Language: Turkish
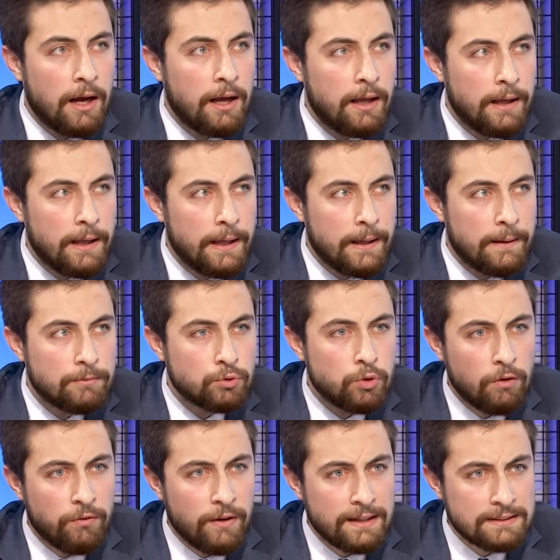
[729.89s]
Ee,
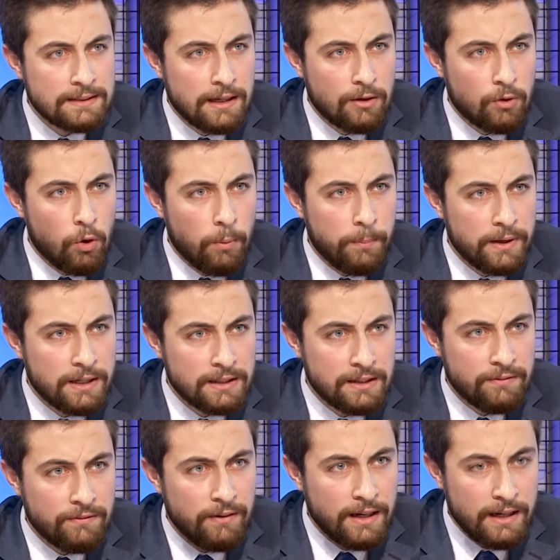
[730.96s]
çok fazla
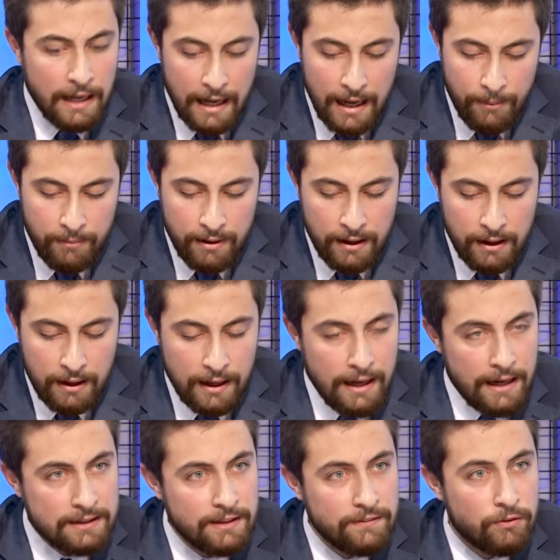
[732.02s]
kooperatif var ama
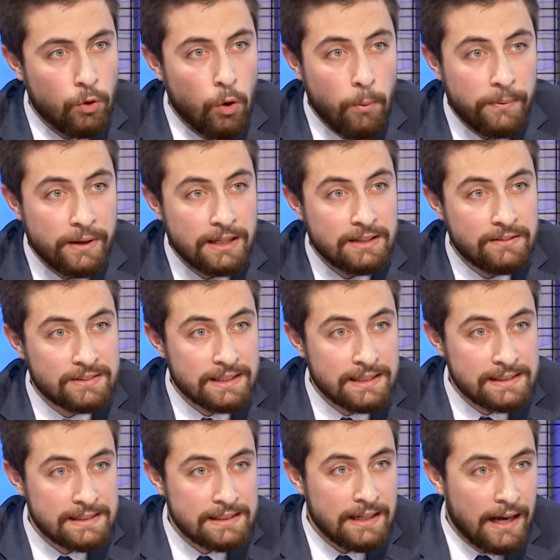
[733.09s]
aktif kooperatif
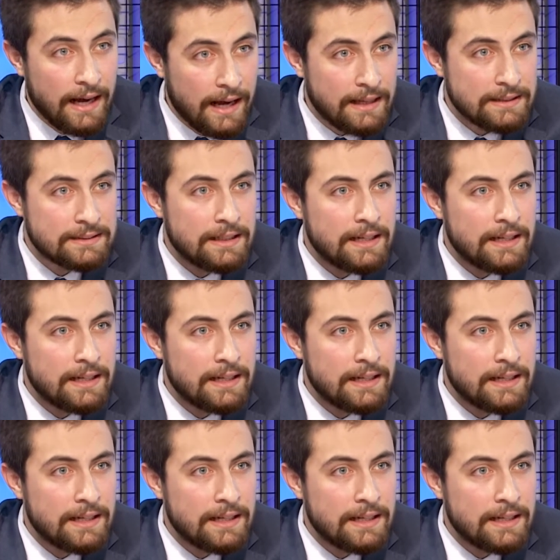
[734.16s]
sayısı az.